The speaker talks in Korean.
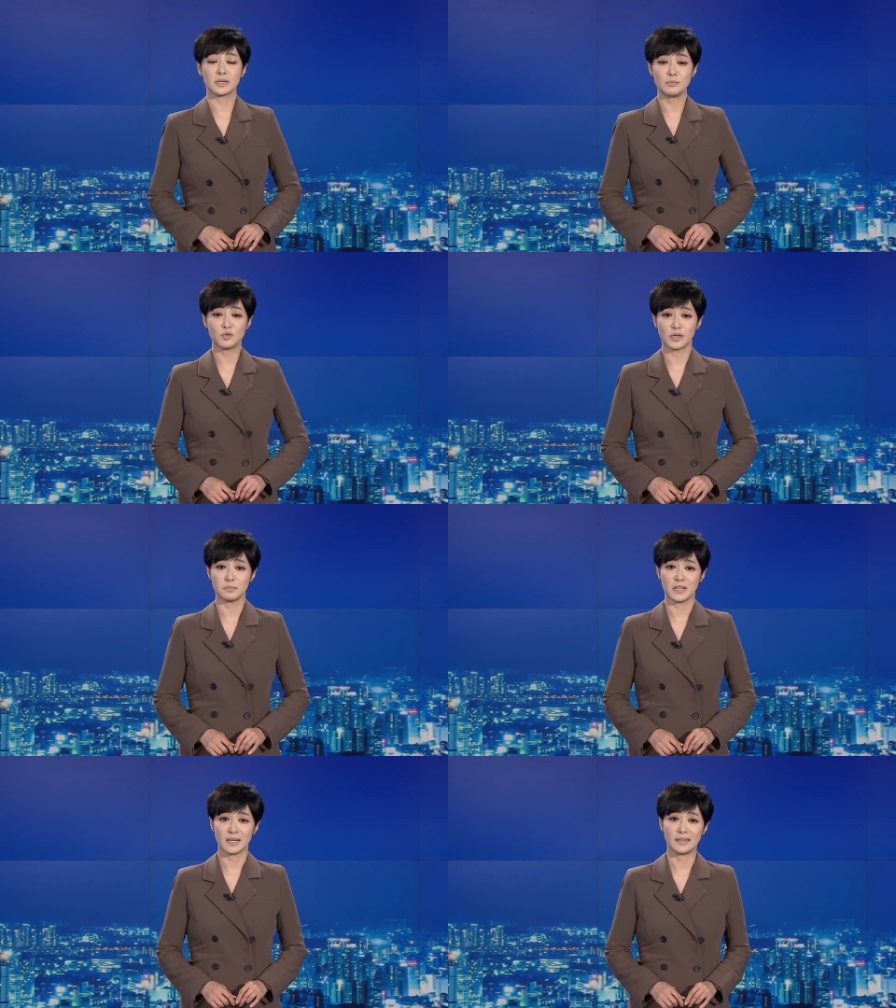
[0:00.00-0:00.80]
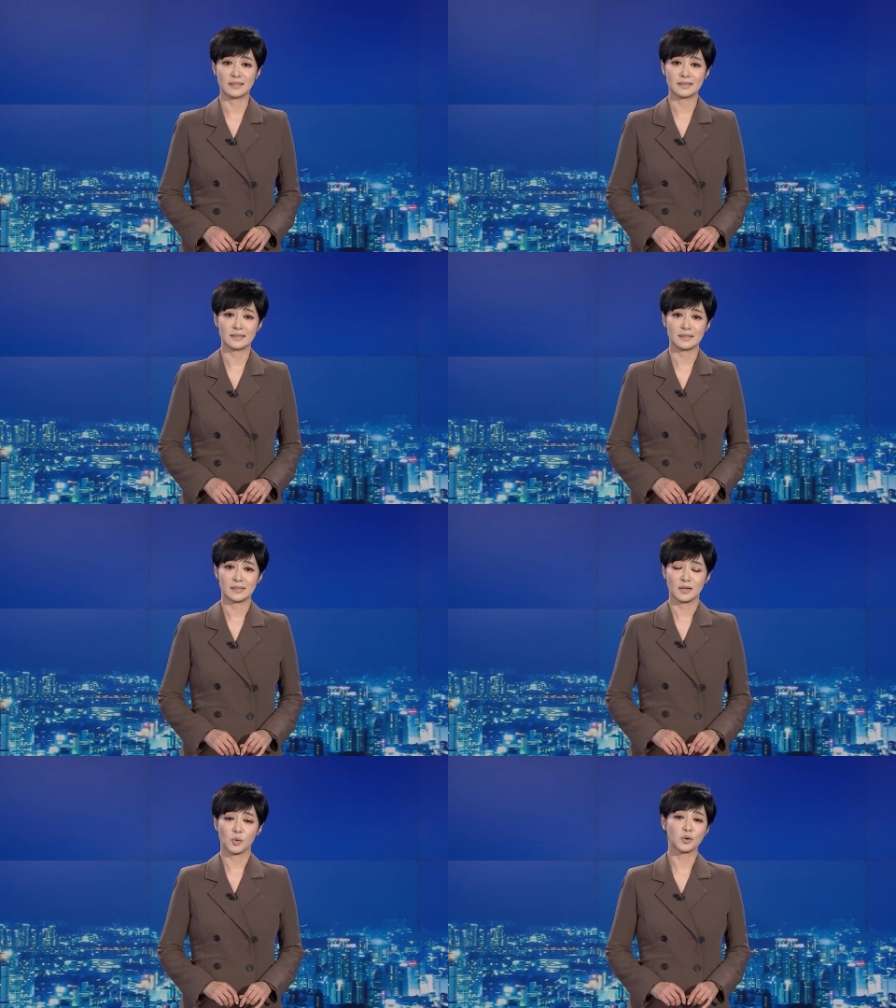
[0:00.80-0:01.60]
김주화입니다.
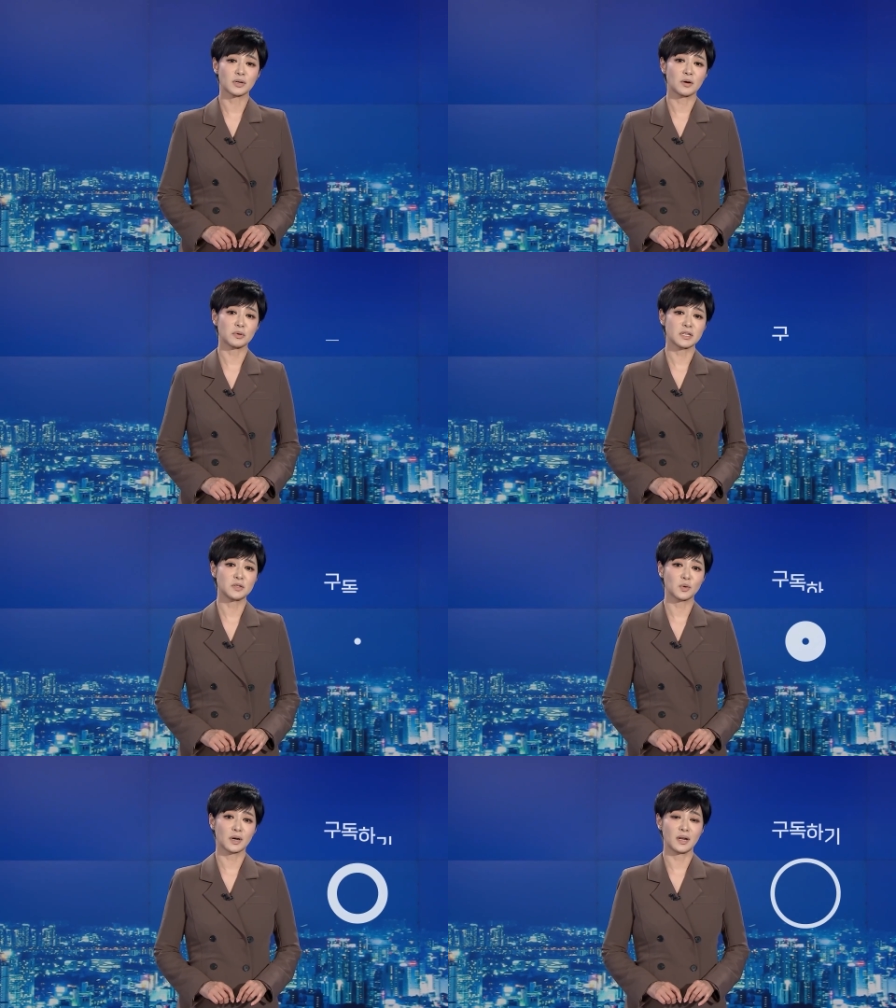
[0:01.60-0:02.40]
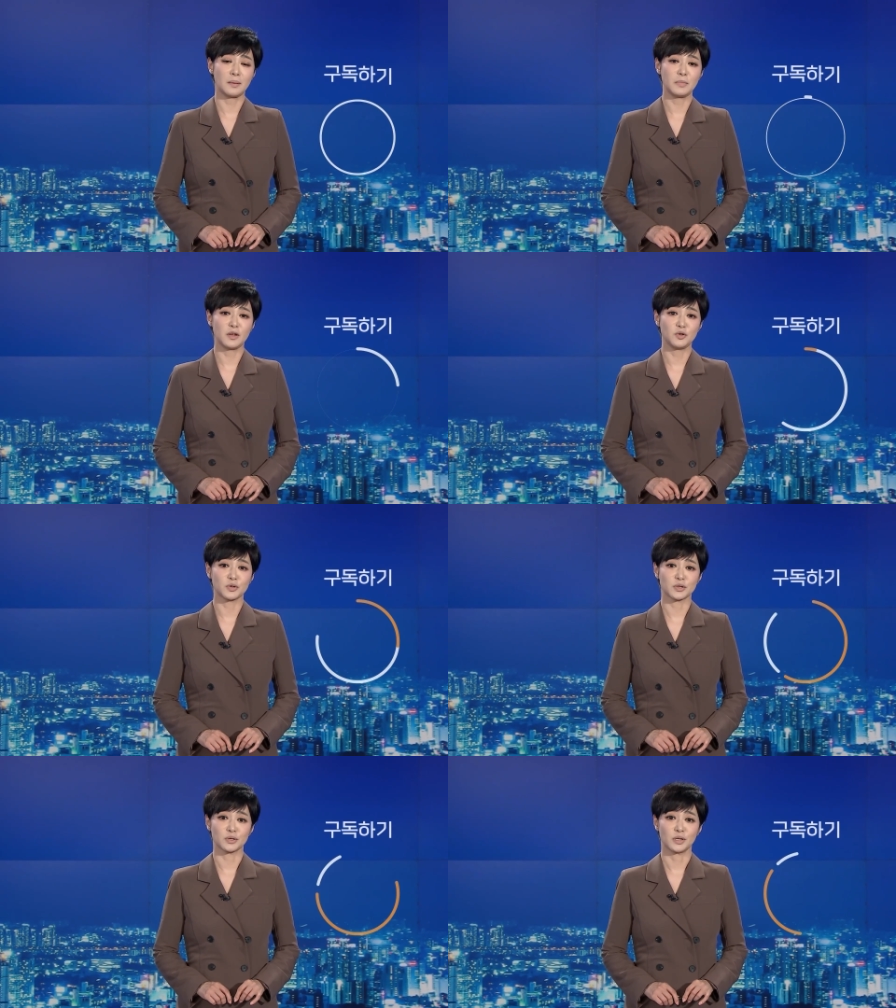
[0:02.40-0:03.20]
공정하고 신속한 MBN
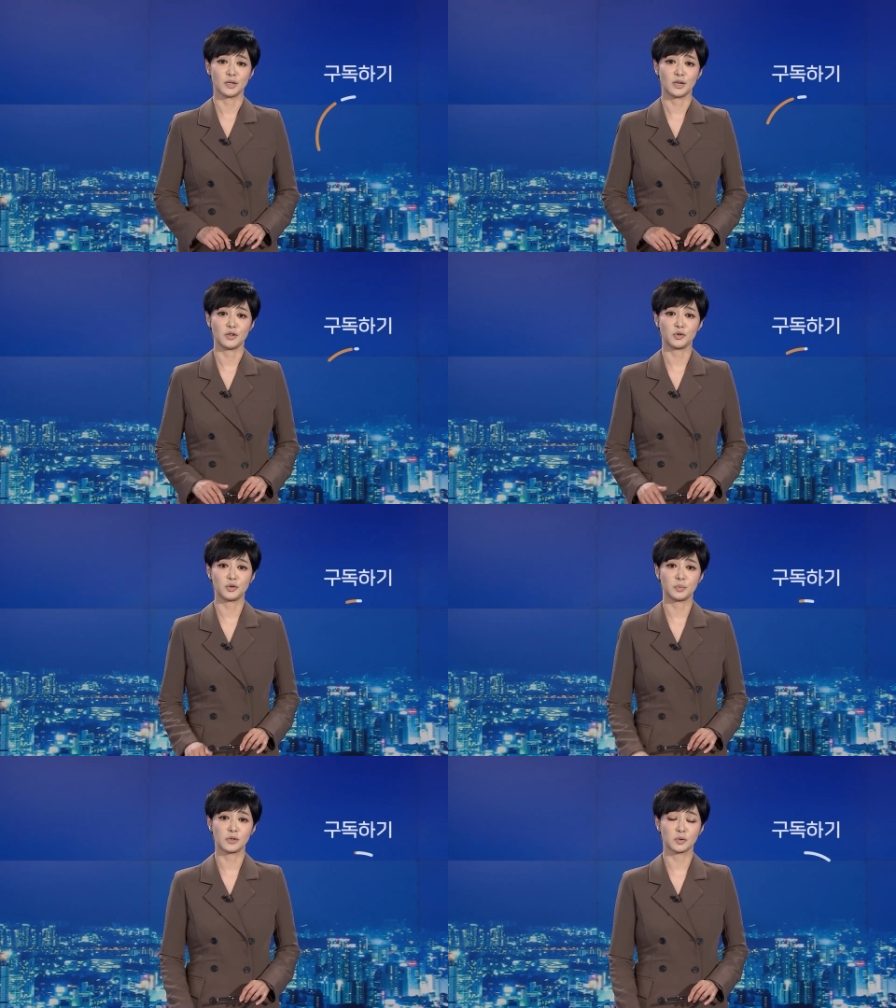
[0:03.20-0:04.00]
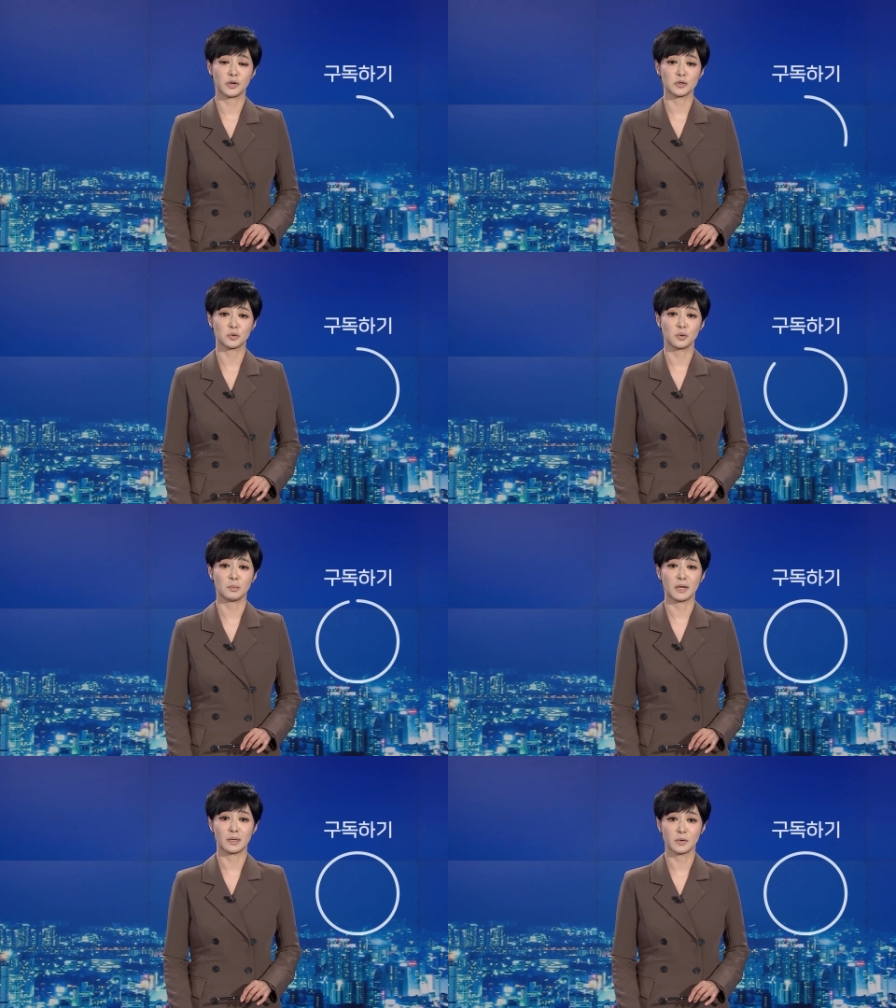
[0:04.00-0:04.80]
뉴스 유튜브를
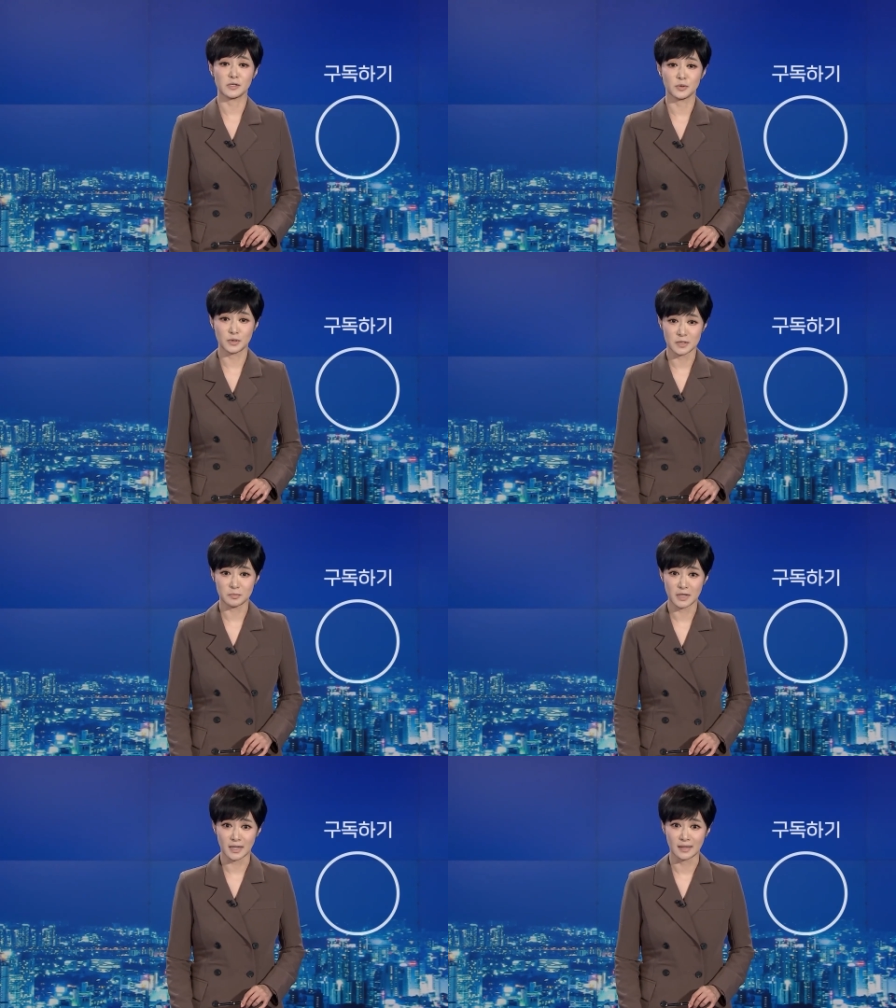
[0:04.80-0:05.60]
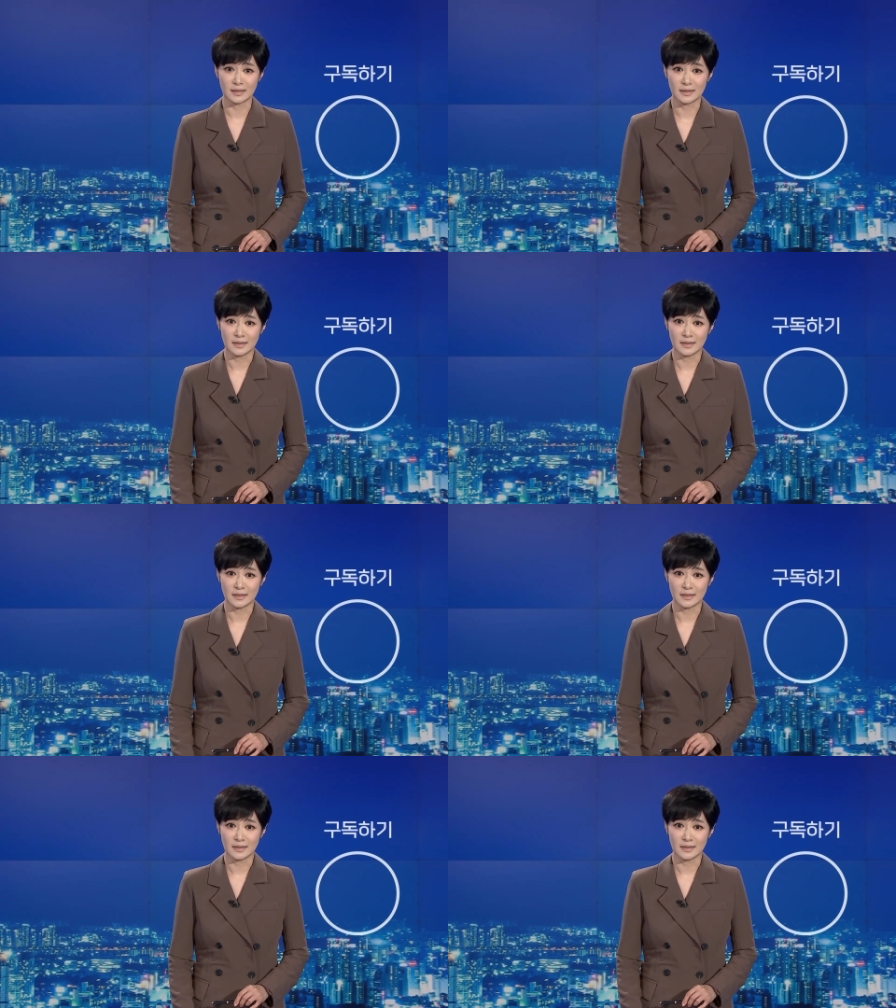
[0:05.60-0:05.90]
통해서도 만나보실 수 있습니다.